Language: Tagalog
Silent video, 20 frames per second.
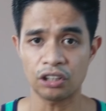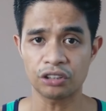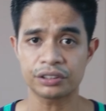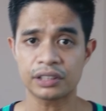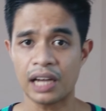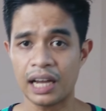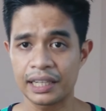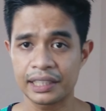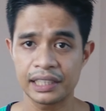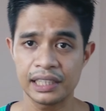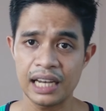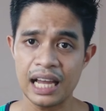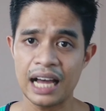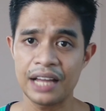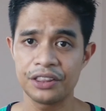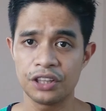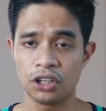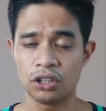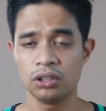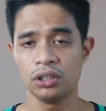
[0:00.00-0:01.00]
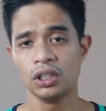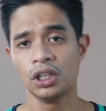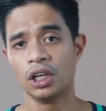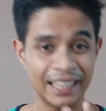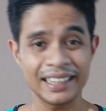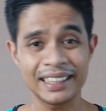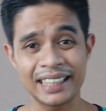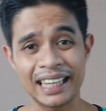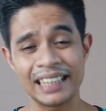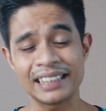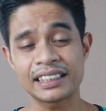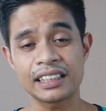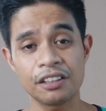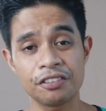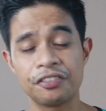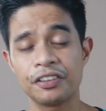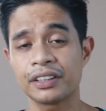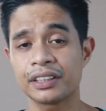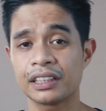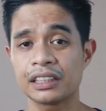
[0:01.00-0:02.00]
ako sa kanila, no? And guys,
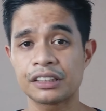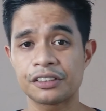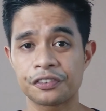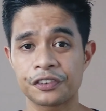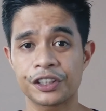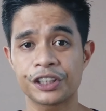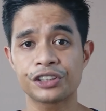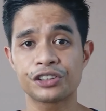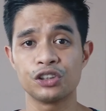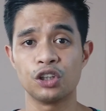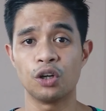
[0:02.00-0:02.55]
sa Fitness First,